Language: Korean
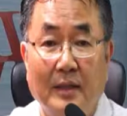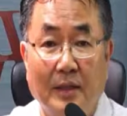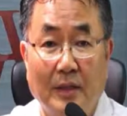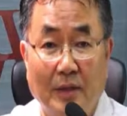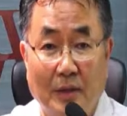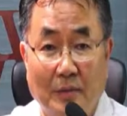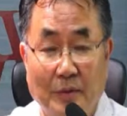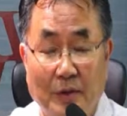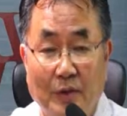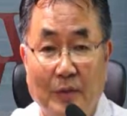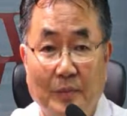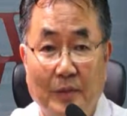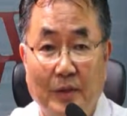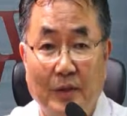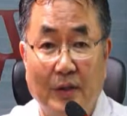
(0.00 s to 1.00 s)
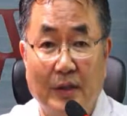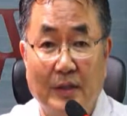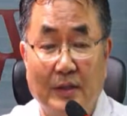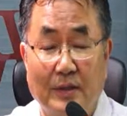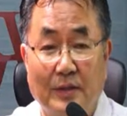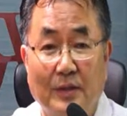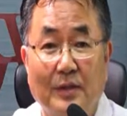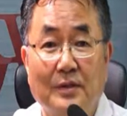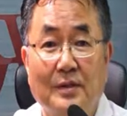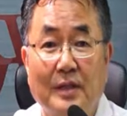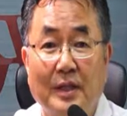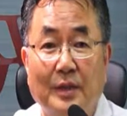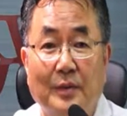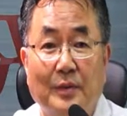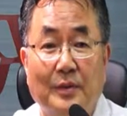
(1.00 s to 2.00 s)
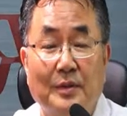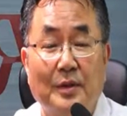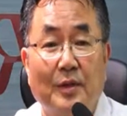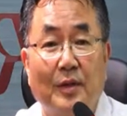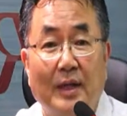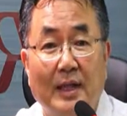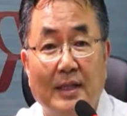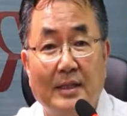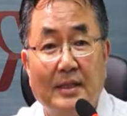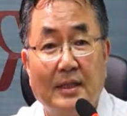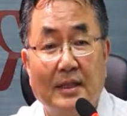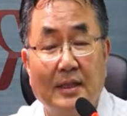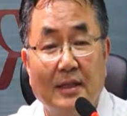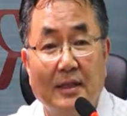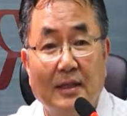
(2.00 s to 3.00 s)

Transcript: 여러분 컴퓨터에서 전 세계로 저와 같이